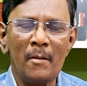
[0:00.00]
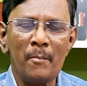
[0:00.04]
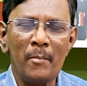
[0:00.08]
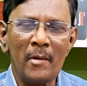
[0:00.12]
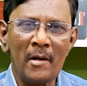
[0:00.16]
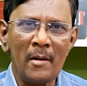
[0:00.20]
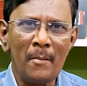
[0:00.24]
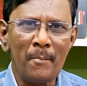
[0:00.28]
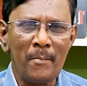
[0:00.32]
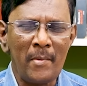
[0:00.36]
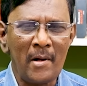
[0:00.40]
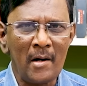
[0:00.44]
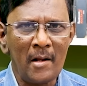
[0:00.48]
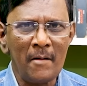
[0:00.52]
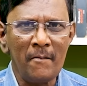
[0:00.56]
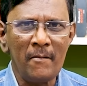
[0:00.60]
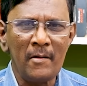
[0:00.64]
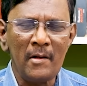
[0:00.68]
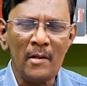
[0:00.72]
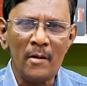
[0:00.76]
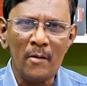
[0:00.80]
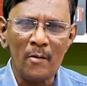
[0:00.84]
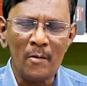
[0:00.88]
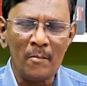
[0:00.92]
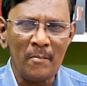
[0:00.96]
அப்போல்லாம் பண
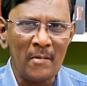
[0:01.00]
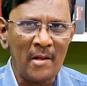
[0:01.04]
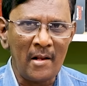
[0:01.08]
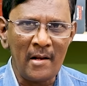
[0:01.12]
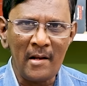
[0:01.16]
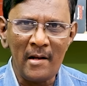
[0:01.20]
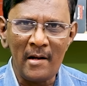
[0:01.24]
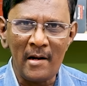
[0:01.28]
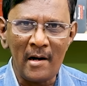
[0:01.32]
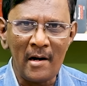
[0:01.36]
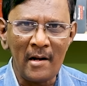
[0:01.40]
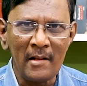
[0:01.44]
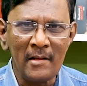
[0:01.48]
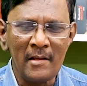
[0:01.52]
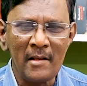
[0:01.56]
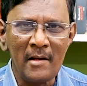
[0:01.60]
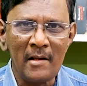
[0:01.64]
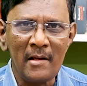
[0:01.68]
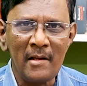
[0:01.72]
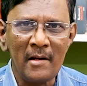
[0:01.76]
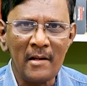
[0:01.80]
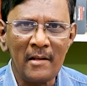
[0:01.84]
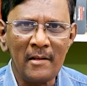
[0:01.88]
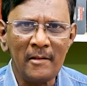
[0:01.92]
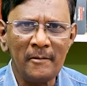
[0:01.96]
விநியோகம் நிறைய
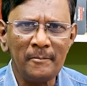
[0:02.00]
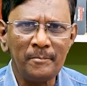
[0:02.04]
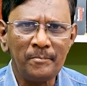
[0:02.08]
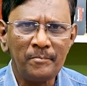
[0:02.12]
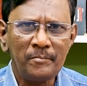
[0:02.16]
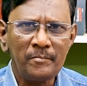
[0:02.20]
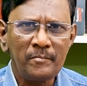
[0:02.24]
நடந்திருக்கிறது